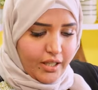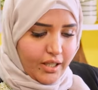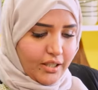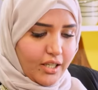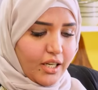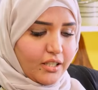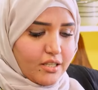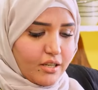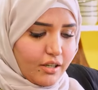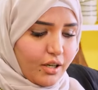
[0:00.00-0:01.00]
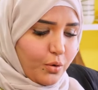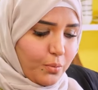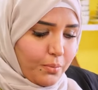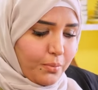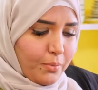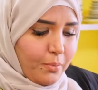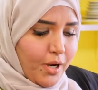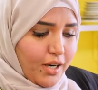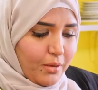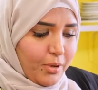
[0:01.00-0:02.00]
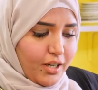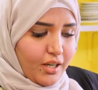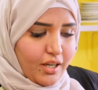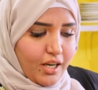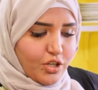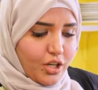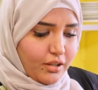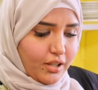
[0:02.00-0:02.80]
قاعده اختصر لكم مره مره عشان